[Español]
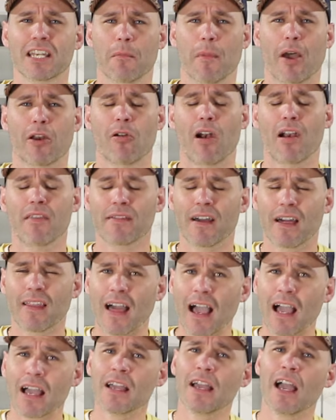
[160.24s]
a mano
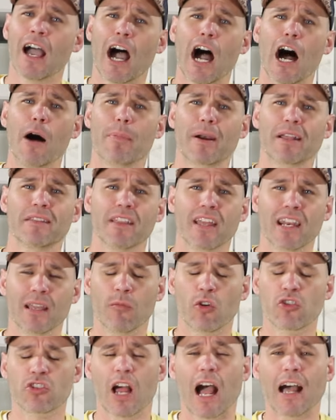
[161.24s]
alzada
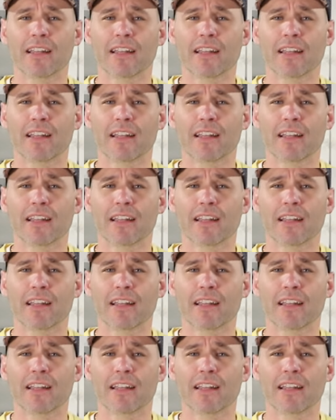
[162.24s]
aprenderemos